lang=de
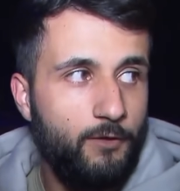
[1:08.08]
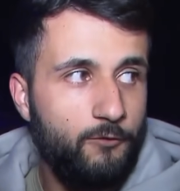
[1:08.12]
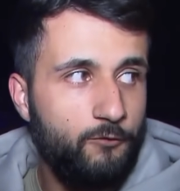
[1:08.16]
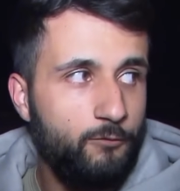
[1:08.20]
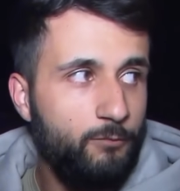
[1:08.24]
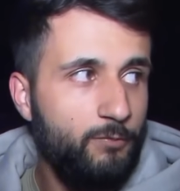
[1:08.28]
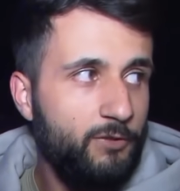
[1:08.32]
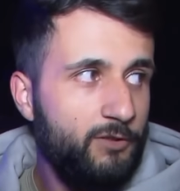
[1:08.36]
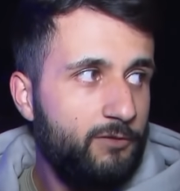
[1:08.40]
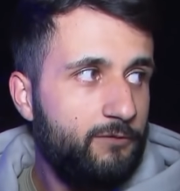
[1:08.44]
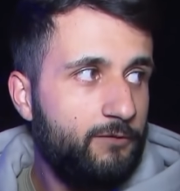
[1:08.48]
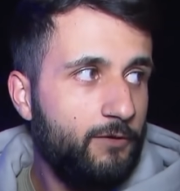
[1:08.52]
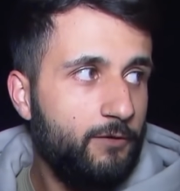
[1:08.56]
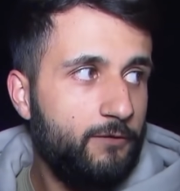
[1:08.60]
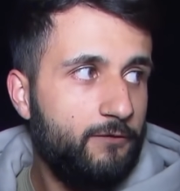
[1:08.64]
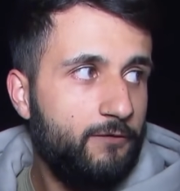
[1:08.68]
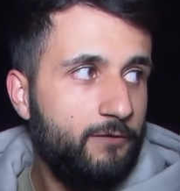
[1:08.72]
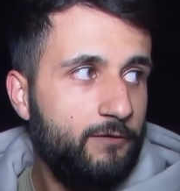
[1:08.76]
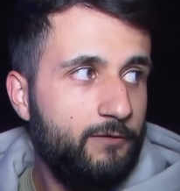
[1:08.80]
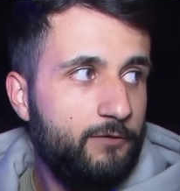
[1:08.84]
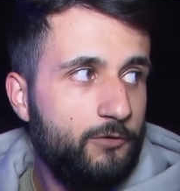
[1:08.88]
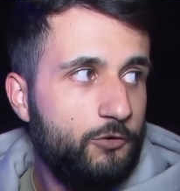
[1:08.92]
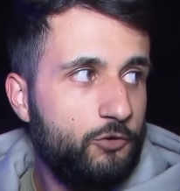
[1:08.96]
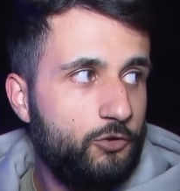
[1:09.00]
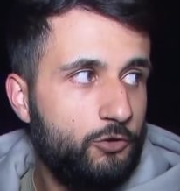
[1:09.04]
Also mich
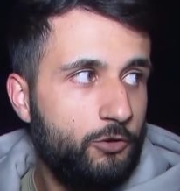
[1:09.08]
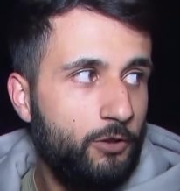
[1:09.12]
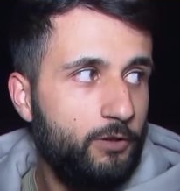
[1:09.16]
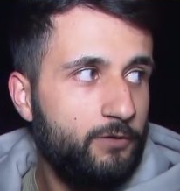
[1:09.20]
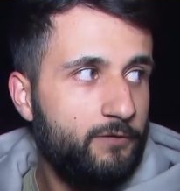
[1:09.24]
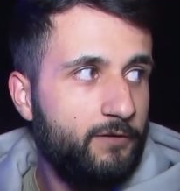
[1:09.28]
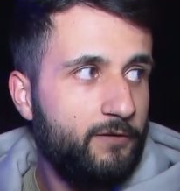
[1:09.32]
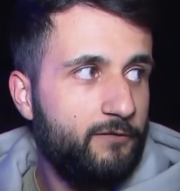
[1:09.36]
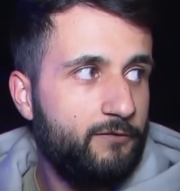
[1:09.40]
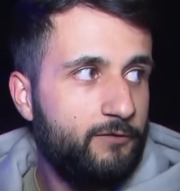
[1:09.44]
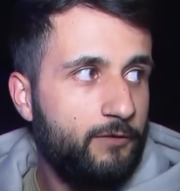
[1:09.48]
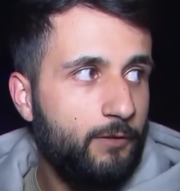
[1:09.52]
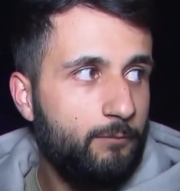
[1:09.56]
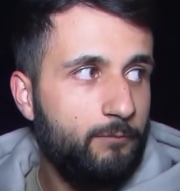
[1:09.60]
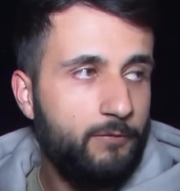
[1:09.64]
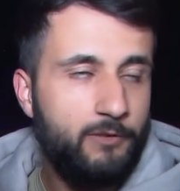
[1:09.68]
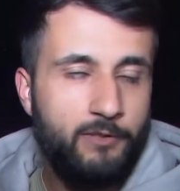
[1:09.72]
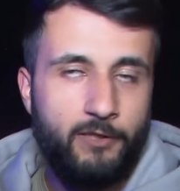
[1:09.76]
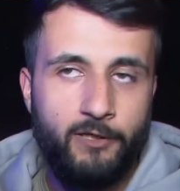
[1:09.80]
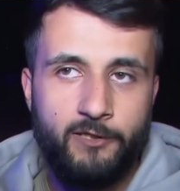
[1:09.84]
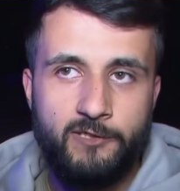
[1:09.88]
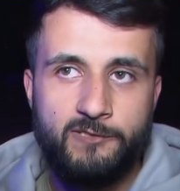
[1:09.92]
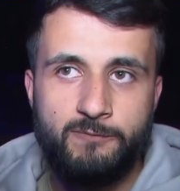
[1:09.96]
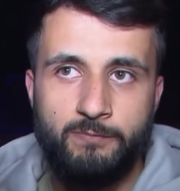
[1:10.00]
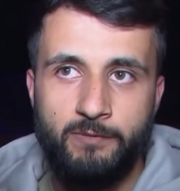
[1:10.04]
tatsächlich stört das, ich habe ein
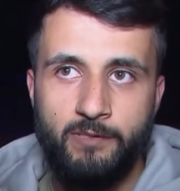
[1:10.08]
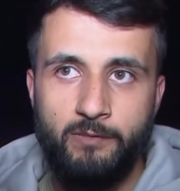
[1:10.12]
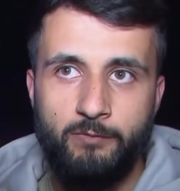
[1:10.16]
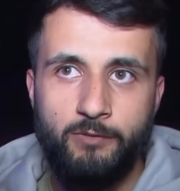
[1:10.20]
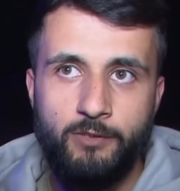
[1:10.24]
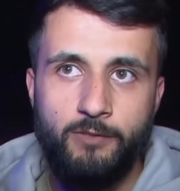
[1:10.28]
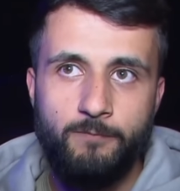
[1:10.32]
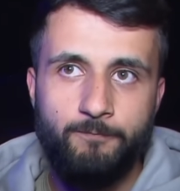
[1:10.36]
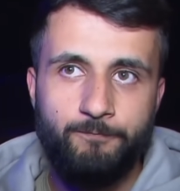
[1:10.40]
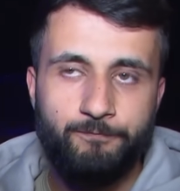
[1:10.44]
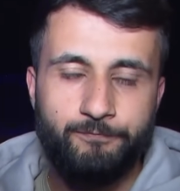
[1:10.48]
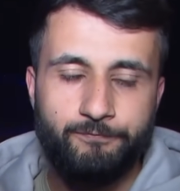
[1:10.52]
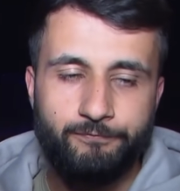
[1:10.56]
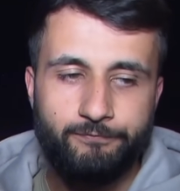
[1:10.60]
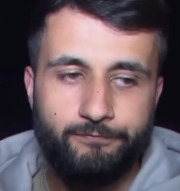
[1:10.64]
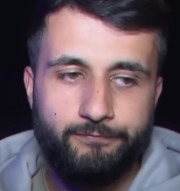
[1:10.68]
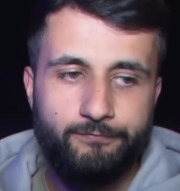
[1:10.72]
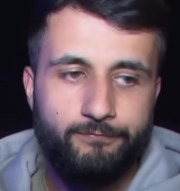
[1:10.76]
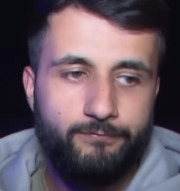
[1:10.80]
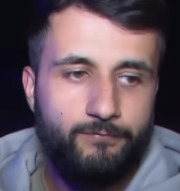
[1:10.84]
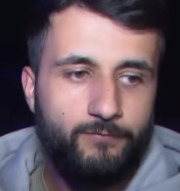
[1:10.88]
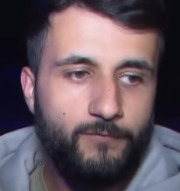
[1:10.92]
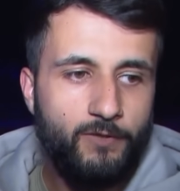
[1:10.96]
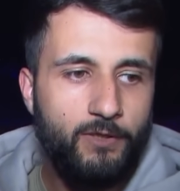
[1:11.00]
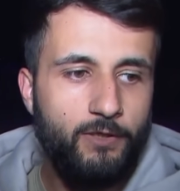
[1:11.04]
kleines Baby
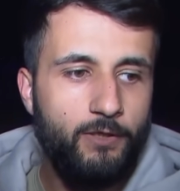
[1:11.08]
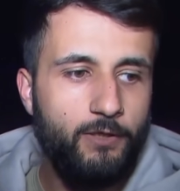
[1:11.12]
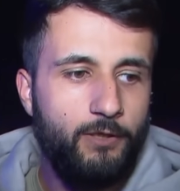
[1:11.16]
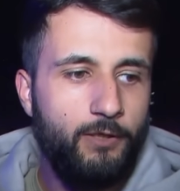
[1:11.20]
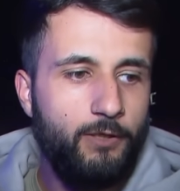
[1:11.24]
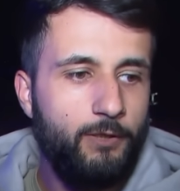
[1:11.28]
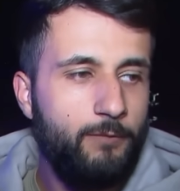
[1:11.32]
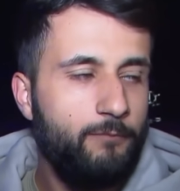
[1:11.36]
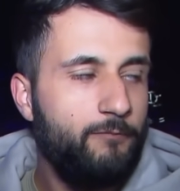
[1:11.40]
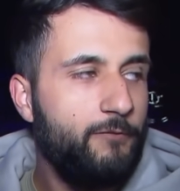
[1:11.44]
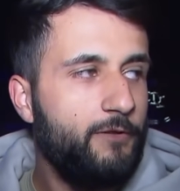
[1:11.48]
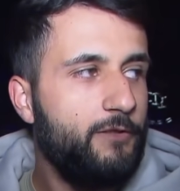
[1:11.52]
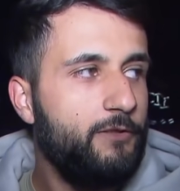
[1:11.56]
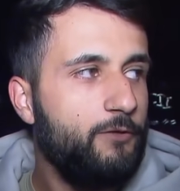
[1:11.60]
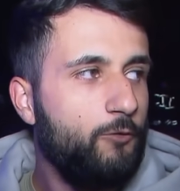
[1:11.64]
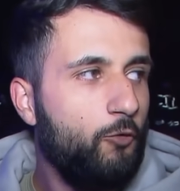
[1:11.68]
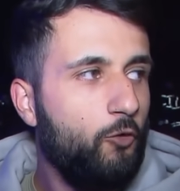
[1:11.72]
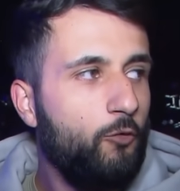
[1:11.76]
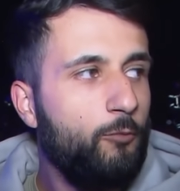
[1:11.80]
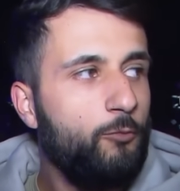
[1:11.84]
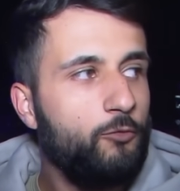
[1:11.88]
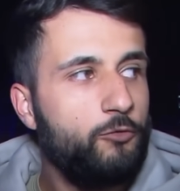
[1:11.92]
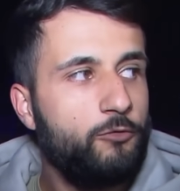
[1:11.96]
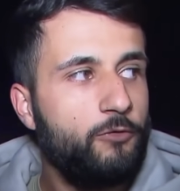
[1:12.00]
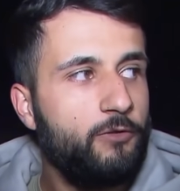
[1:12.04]
ähm, wenn die
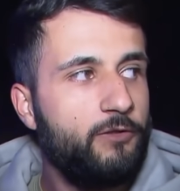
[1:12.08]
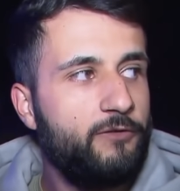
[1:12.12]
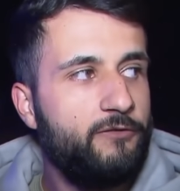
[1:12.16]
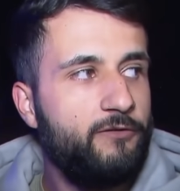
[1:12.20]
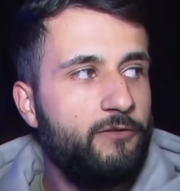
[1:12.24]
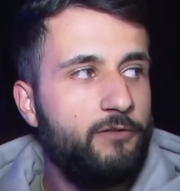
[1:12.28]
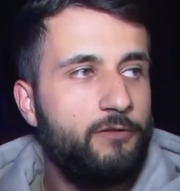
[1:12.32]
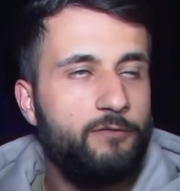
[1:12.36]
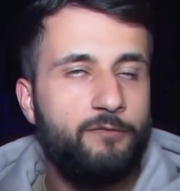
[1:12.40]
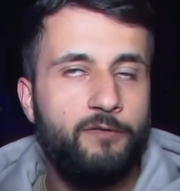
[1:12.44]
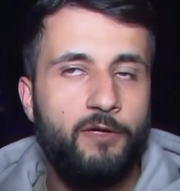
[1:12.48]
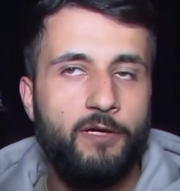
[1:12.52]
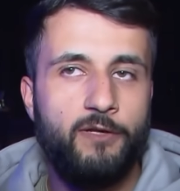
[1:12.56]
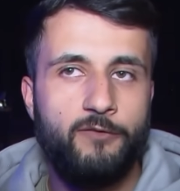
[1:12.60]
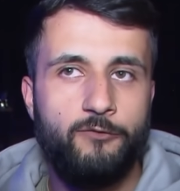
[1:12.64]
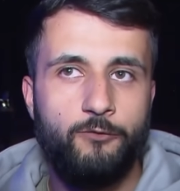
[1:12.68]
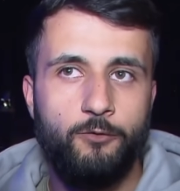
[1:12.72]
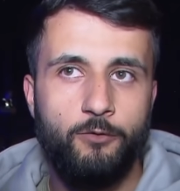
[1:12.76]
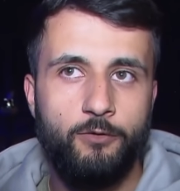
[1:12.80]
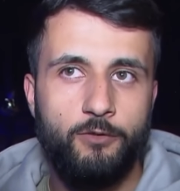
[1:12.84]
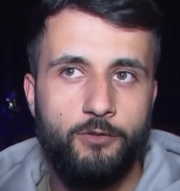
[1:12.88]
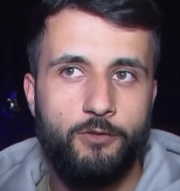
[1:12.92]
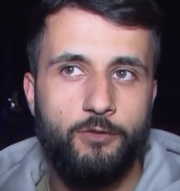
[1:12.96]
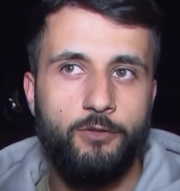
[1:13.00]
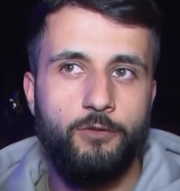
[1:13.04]
hochmotorisierte
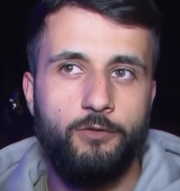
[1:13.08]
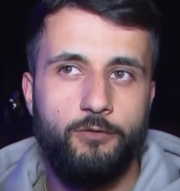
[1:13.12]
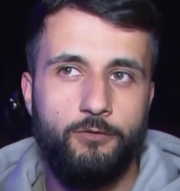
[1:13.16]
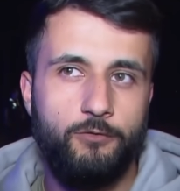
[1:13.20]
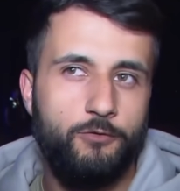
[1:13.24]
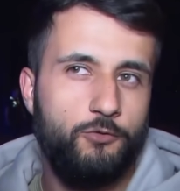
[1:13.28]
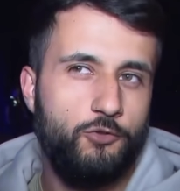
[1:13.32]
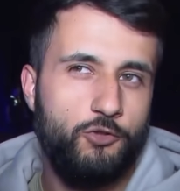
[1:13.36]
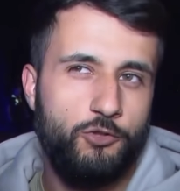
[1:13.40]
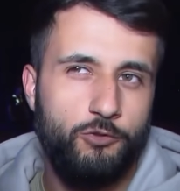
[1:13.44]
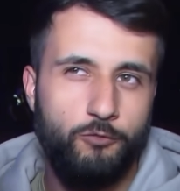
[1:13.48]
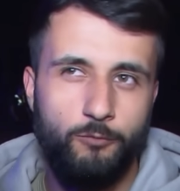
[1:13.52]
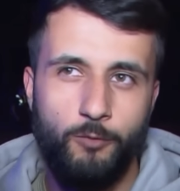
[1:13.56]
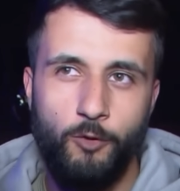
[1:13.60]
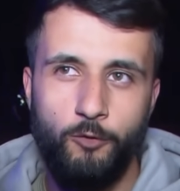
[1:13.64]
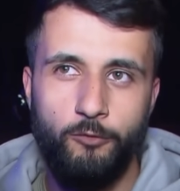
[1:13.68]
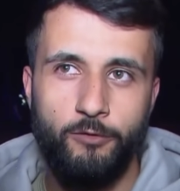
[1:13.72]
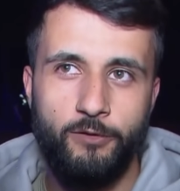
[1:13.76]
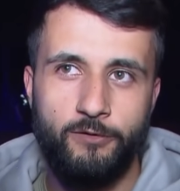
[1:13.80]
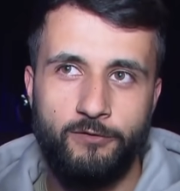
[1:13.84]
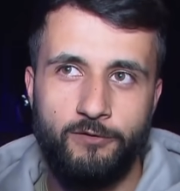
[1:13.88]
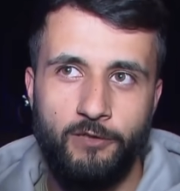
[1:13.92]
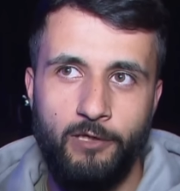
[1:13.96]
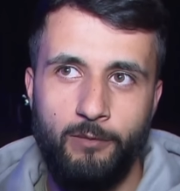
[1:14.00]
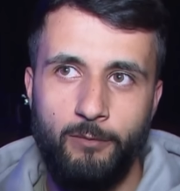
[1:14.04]
Fahrzeuge äh, schon über
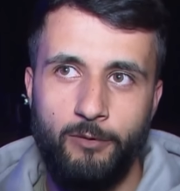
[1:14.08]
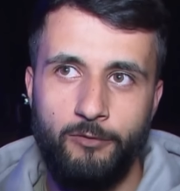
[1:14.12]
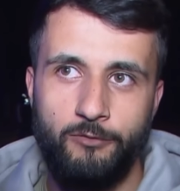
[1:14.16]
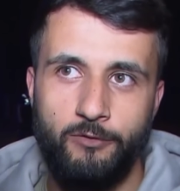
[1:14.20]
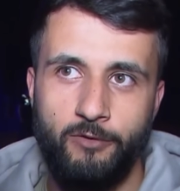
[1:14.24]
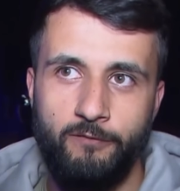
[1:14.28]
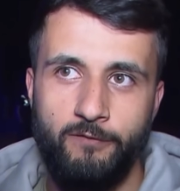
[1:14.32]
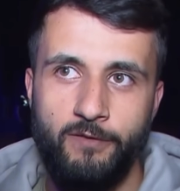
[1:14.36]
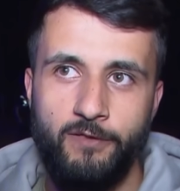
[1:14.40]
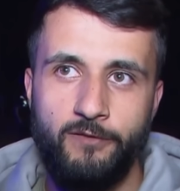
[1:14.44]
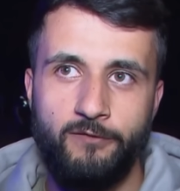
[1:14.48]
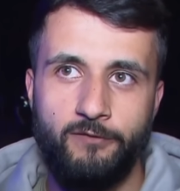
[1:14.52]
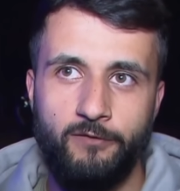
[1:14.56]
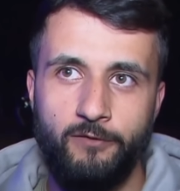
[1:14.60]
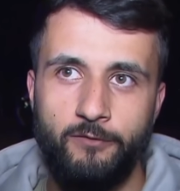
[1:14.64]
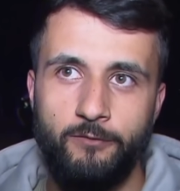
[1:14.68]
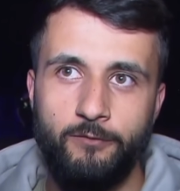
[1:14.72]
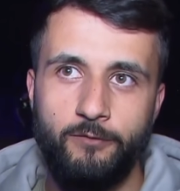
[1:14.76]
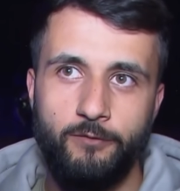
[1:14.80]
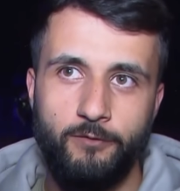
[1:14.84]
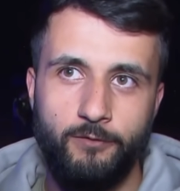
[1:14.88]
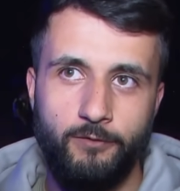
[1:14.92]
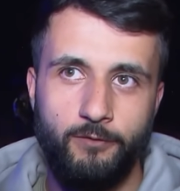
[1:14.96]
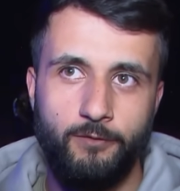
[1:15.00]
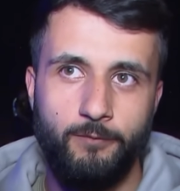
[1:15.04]
100 km unterwegs sind
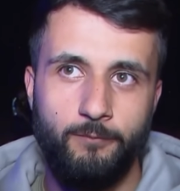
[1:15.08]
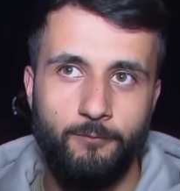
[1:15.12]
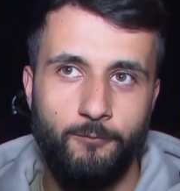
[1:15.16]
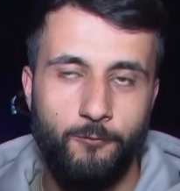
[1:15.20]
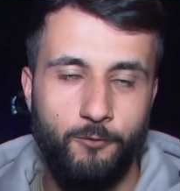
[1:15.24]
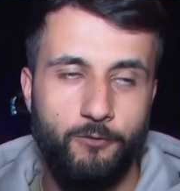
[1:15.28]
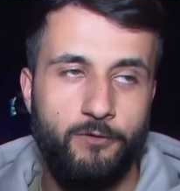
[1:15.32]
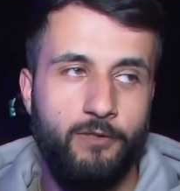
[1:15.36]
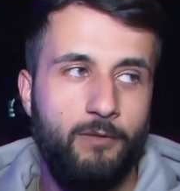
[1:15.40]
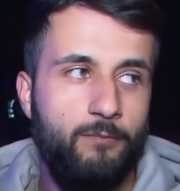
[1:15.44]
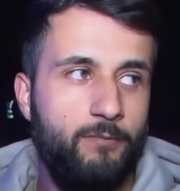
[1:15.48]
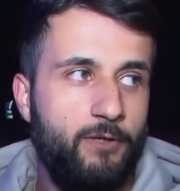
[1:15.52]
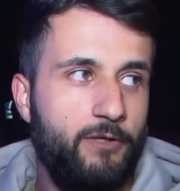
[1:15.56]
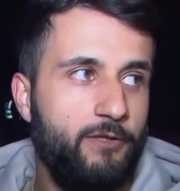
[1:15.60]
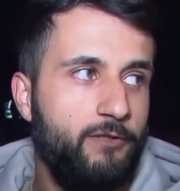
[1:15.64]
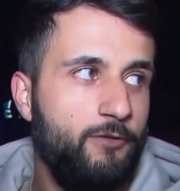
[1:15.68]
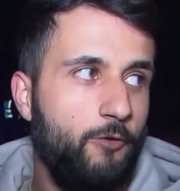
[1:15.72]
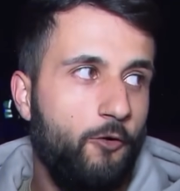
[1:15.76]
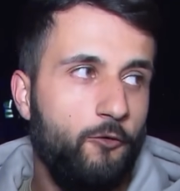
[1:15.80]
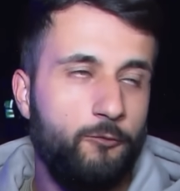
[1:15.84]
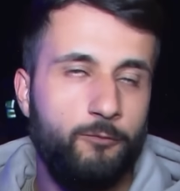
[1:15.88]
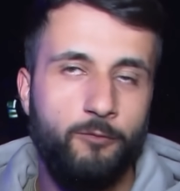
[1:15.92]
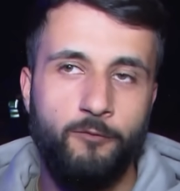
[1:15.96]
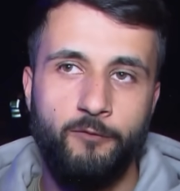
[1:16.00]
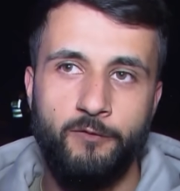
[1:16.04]
ähm, und dann mal den
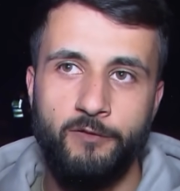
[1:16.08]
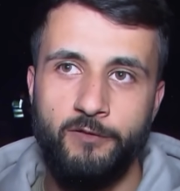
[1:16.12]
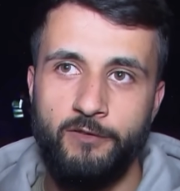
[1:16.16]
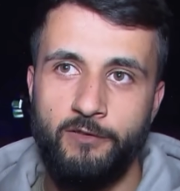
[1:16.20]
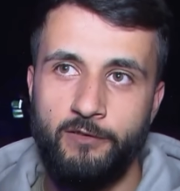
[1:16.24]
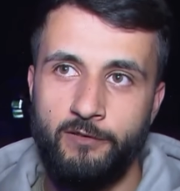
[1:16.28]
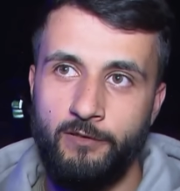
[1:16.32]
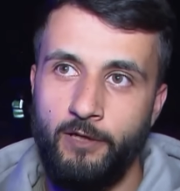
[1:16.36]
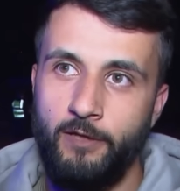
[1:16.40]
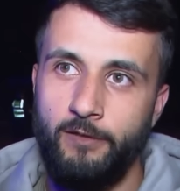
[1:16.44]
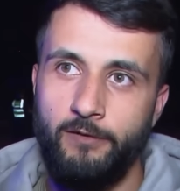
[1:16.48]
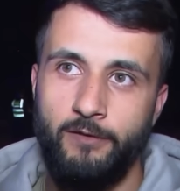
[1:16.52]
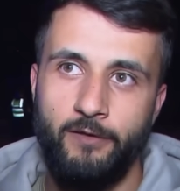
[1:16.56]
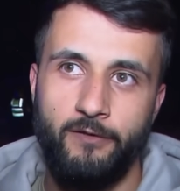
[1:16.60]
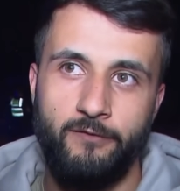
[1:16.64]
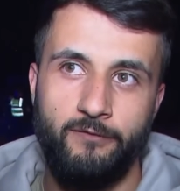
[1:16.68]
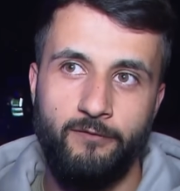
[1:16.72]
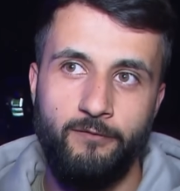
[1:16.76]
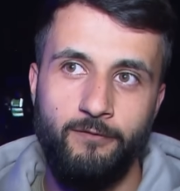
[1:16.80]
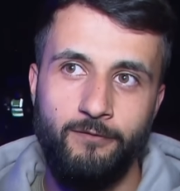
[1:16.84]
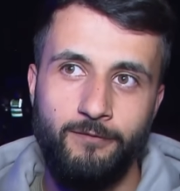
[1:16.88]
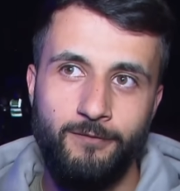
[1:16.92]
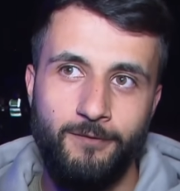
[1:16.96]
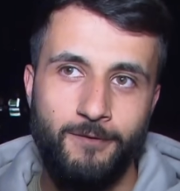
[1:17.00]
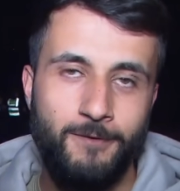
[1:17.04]
Auspuff richtig knallen lassen.